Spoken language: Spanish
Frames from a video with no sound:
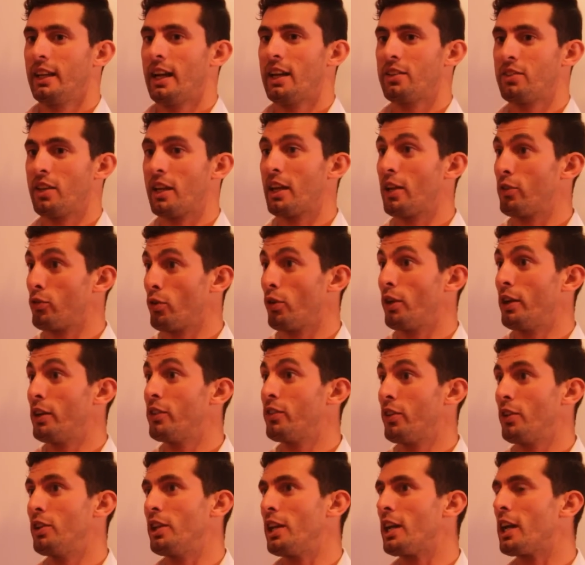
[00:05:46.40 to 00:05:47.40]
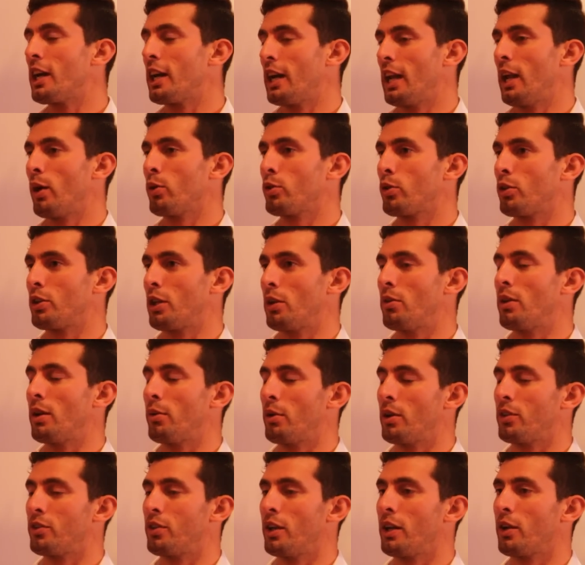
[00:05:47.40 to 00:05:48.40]
así que eso, eso indica que el auto tiene una
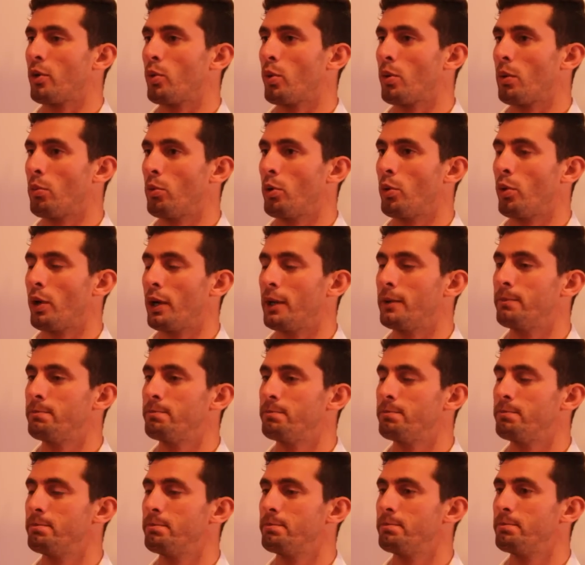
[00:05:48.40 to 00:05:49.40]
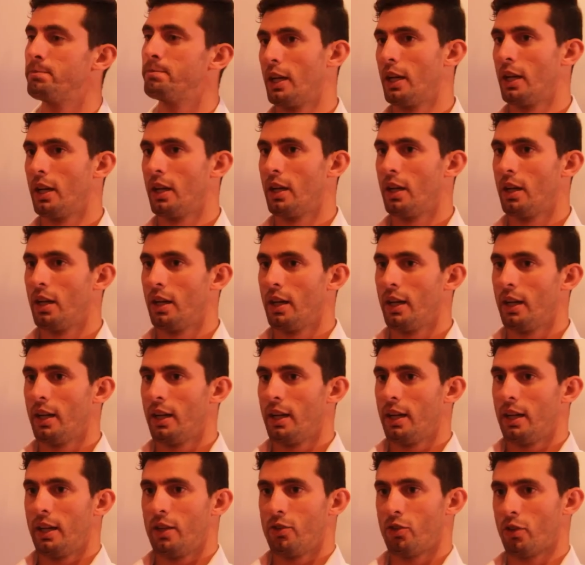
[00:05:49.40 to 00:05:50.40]
velocidad de curva muy buena.
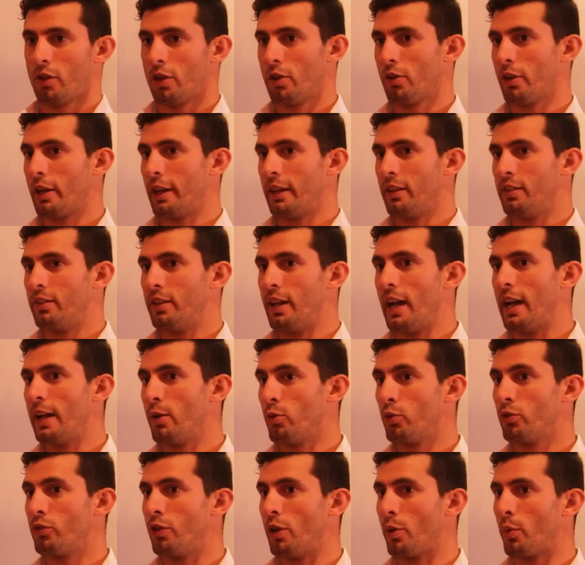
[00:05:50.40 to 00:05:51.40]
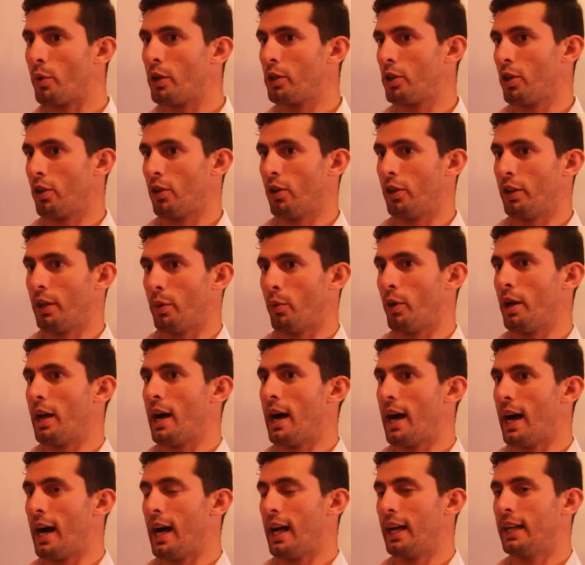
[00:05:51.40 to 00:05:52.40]
Yo creo que si hay un circuito donde voy
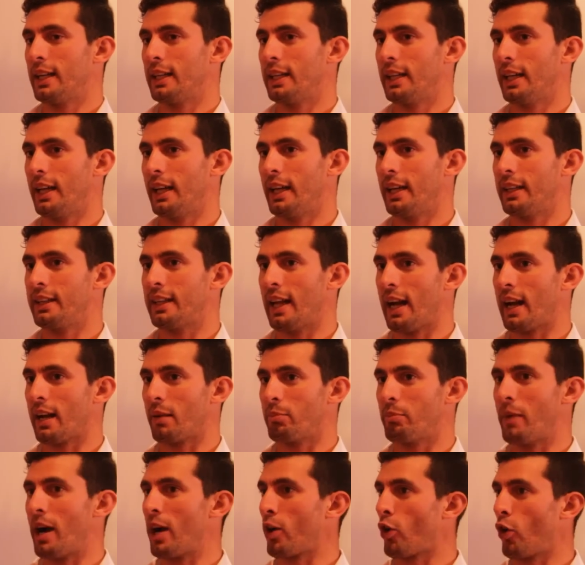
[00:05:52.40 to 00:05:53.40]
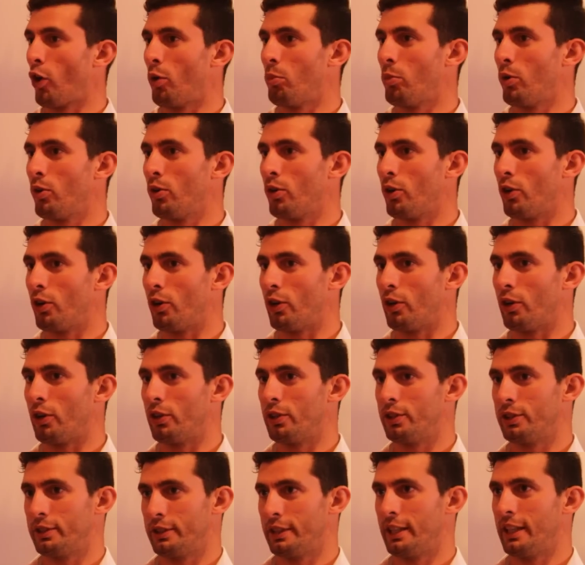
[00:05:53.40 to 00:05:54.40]
a eh, estar más cómodo
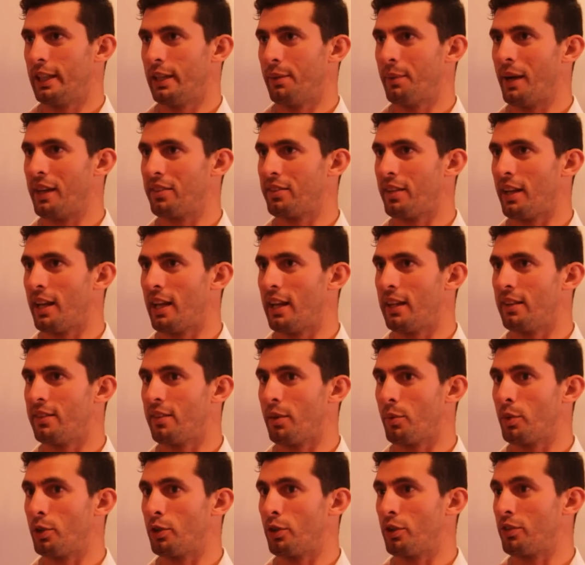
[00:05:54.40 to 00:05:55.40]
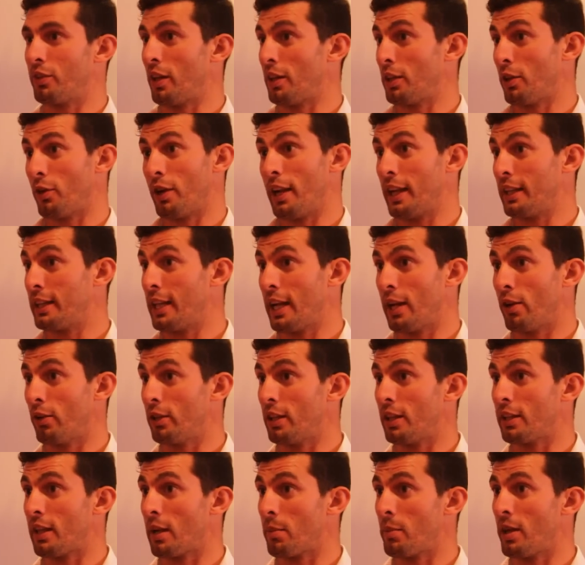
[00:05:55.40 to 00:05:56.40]
eh, va a ser el circuito de Santiago del Estero, el
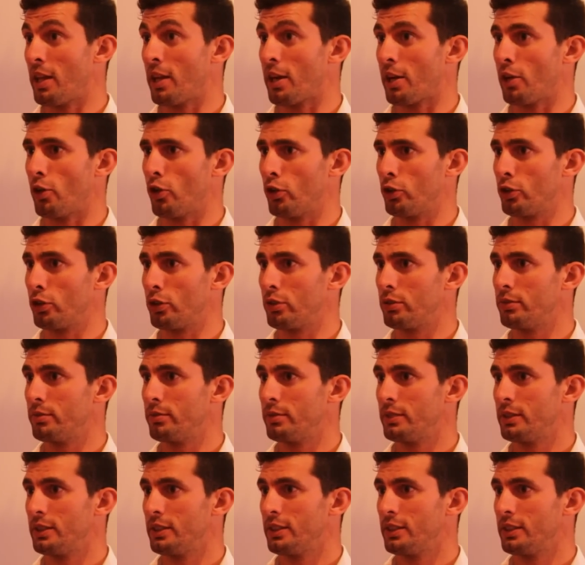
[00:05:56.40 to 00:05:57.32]
de Termas de Riondo.